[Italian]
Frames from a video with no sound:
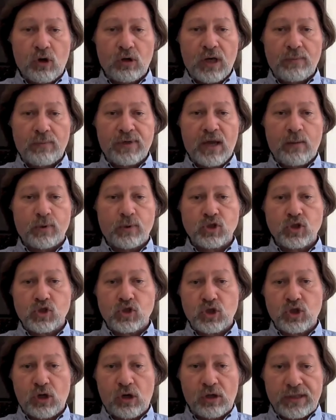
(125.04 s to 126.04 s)
la prima
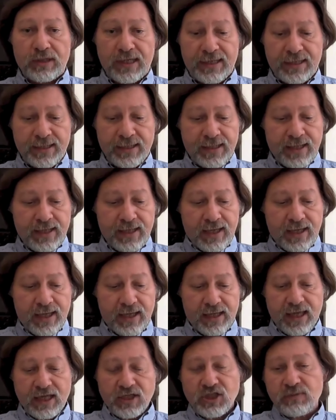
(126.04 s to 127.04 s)
posizione
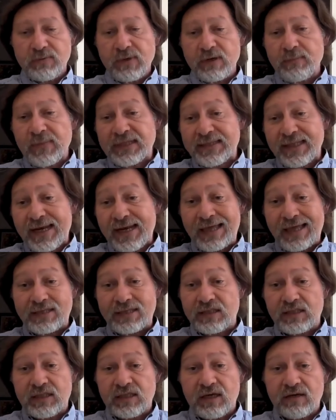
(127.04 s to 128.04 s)
eh, che ci
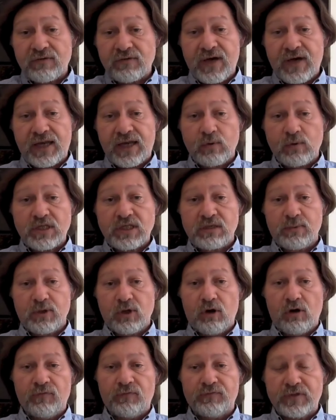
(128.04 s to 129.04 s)
permetterà di fare questi
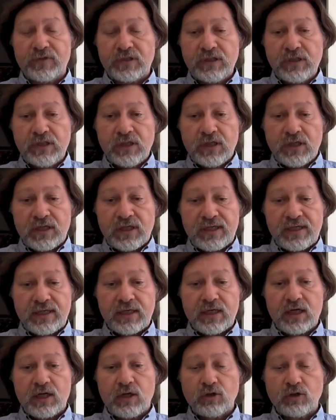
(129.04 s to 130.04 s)
playoff
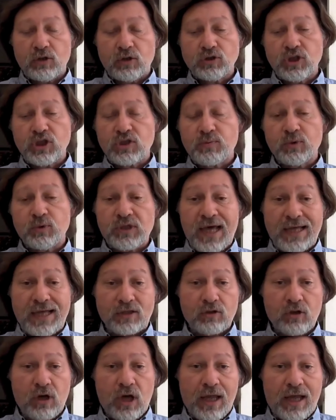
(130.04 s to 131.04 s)
eh,
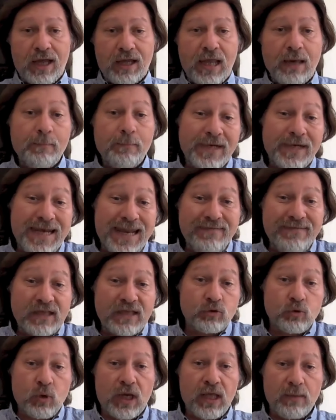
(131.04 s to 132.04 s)
disputando la,
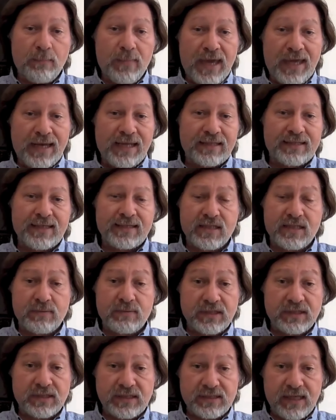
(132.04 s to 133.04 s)
l'eventuale bella terza
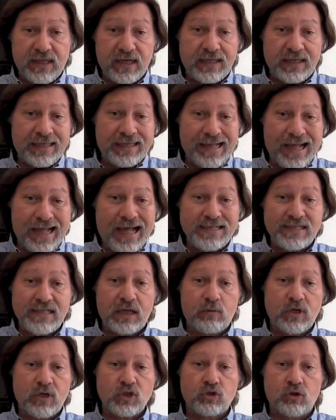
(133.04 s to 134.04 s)
partita in casa
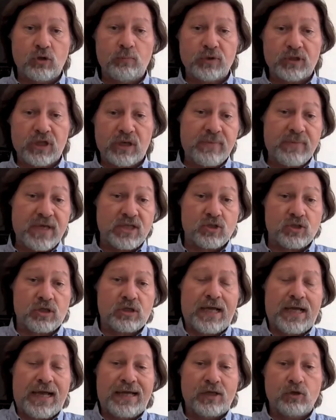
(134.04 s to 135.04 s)
e questo potrebbe
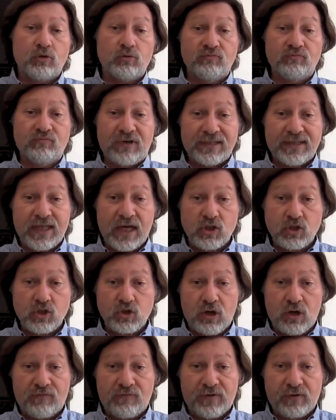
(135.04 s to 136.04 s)
essere anche un
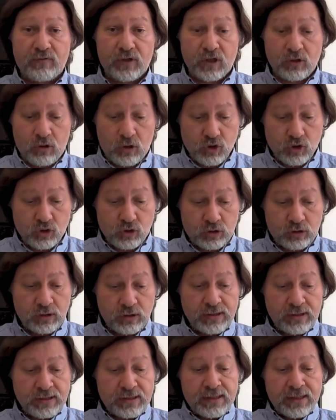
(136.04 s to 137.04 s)
vantaggio a favore
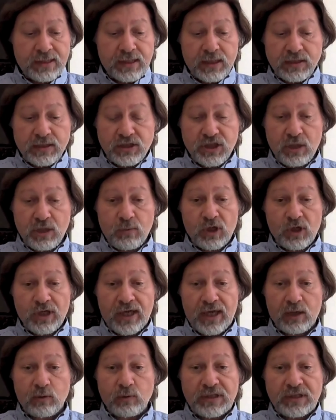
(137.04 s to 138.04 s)
nostro. Diciamo
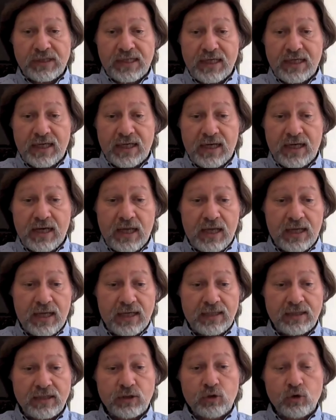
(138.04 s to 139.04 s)
che quindi le, le,
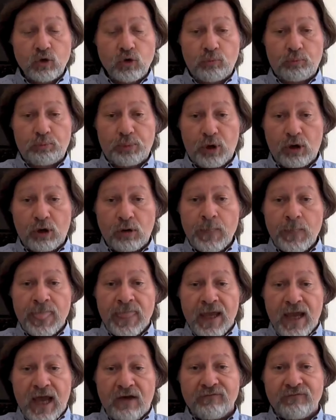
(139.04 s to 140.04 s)
il
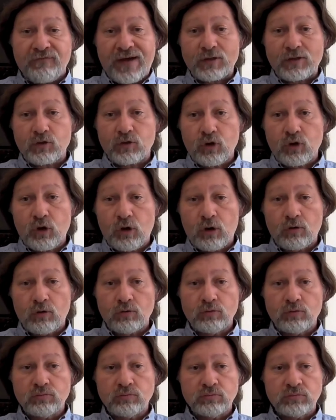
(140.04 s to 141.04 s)
gruppo ha
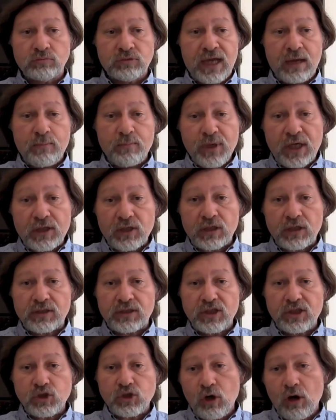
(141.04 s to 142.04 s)
fatto un campionato
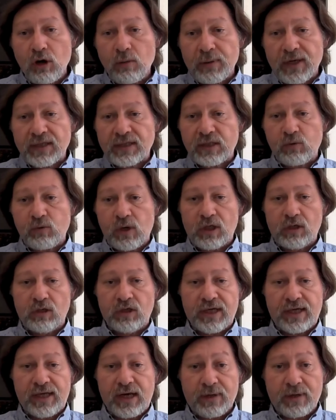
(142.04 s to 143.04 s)
al di sopra di quello
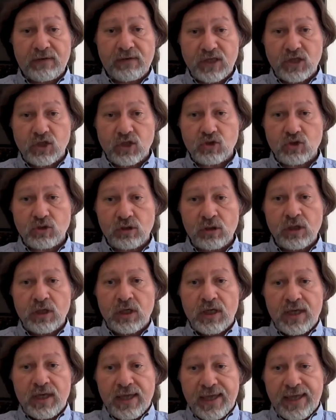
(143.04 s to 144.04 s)
che era
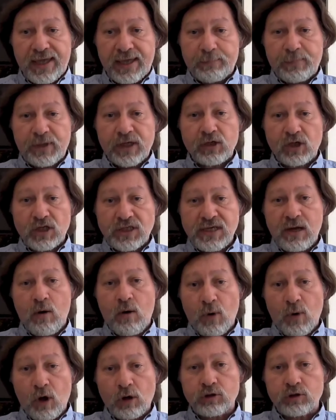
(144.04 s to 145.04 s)
previsto e per noi
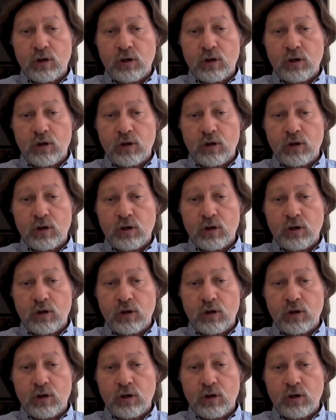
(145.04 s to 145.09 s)
siamo molto